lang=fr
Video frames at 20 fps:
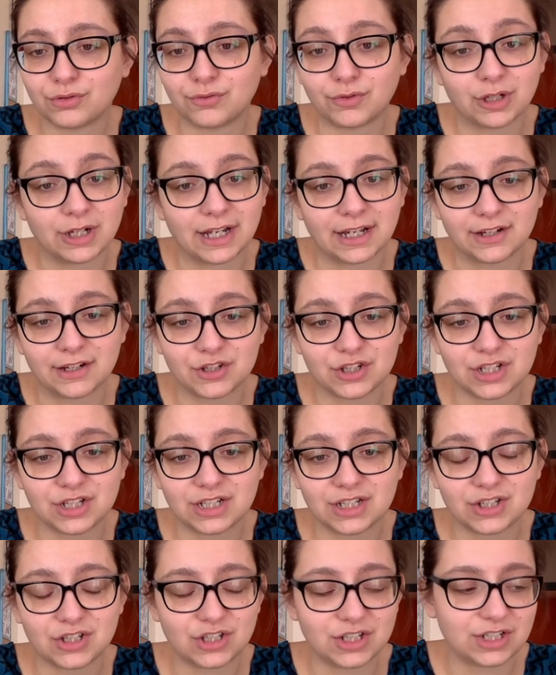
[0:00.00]
voilà,
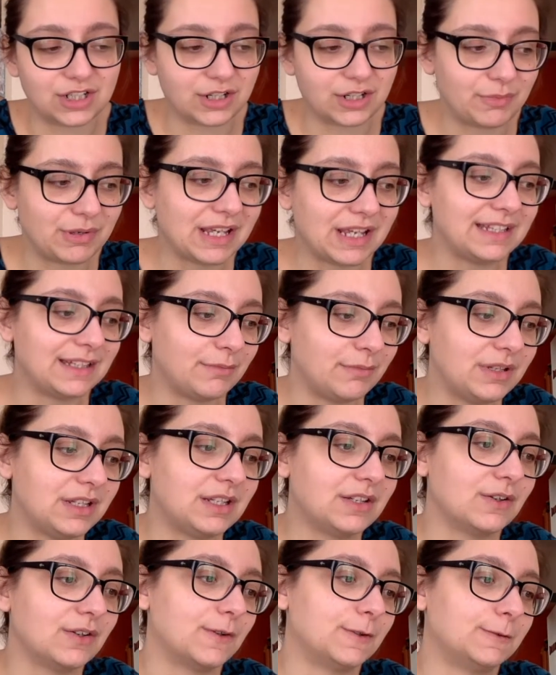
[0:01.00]
j'ai bien
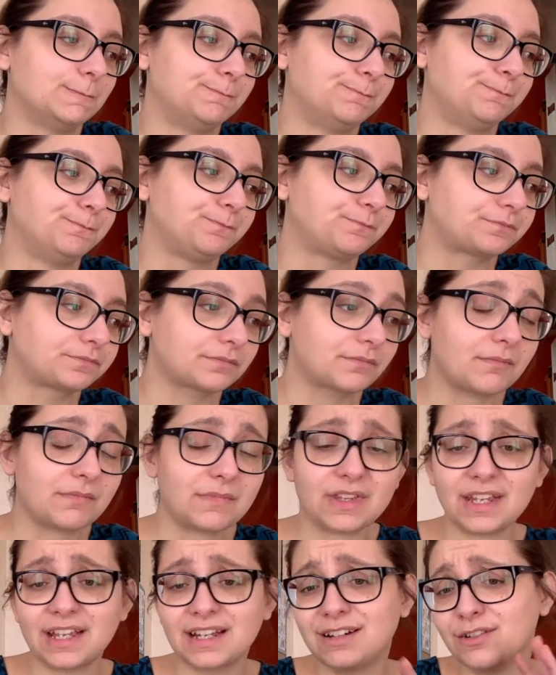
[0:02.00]
aimé
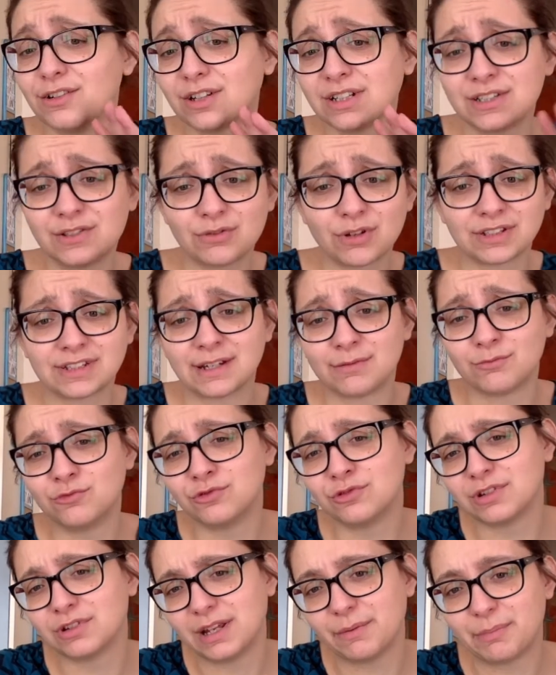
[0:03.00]
leur histoire
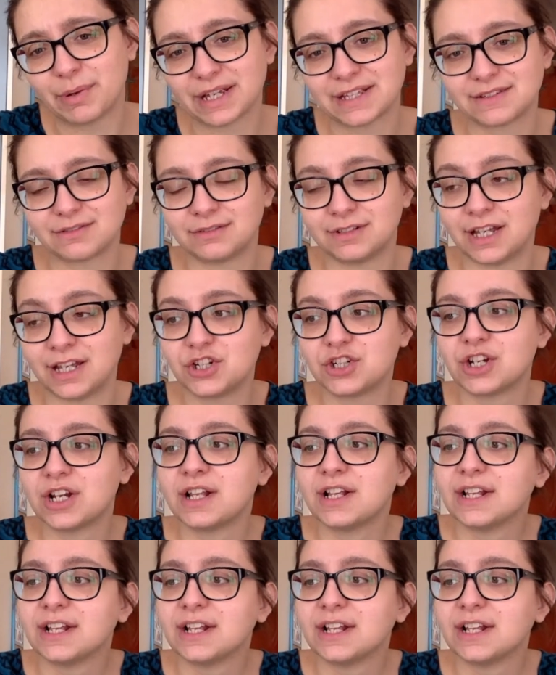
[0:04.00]
d'amour, les personnages.